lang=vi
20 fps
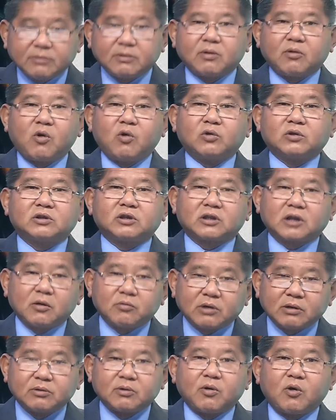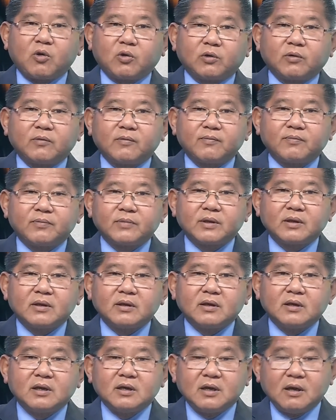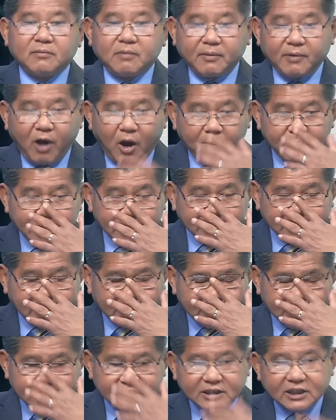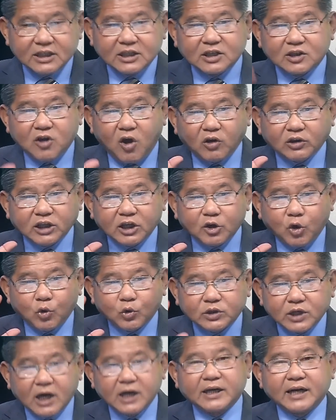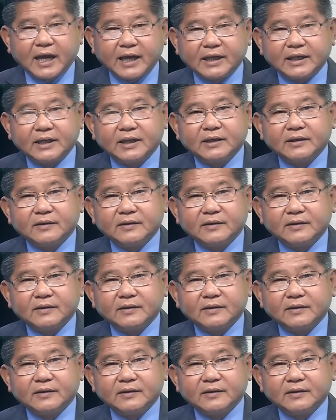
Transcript: Kim Jong Un tới ông Kim Jong Un bởi họ biết rằng là chỉ có những đồ chơi này